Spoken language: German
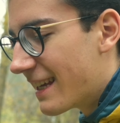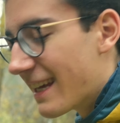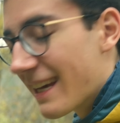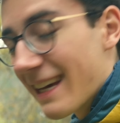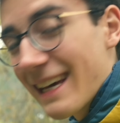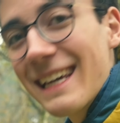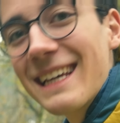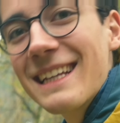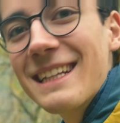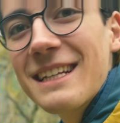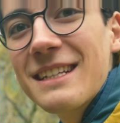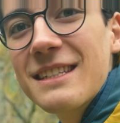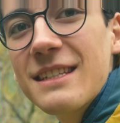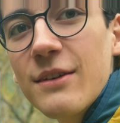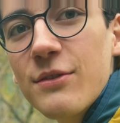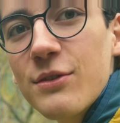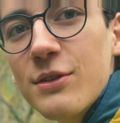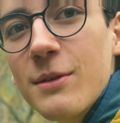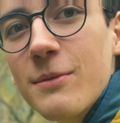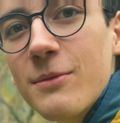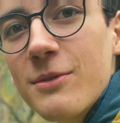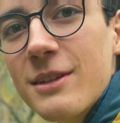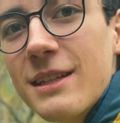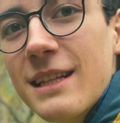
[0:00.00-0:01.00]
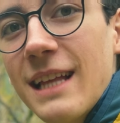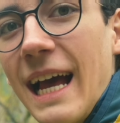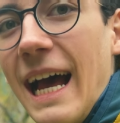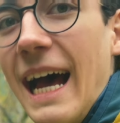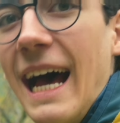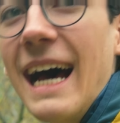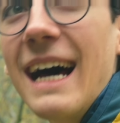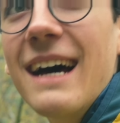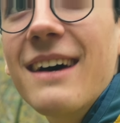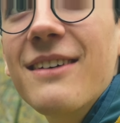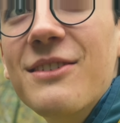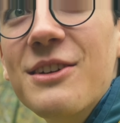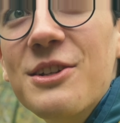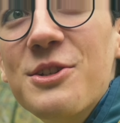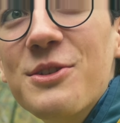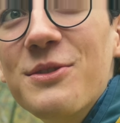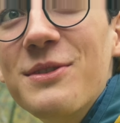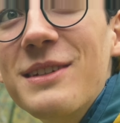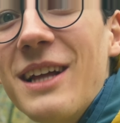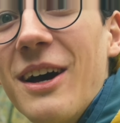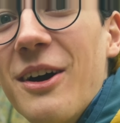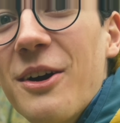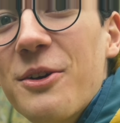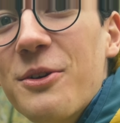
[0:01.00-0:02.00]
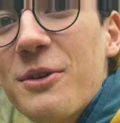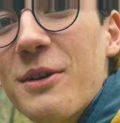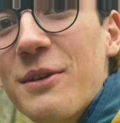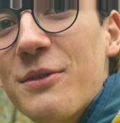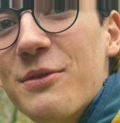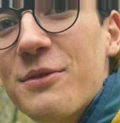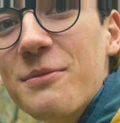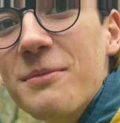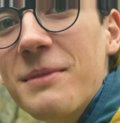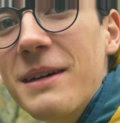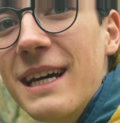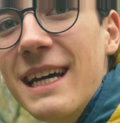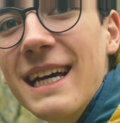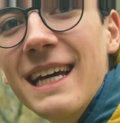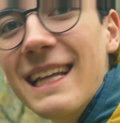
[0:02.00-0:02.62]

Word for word: Richtig, sehr vernünftig. Ah, wird schon wieder angerufen.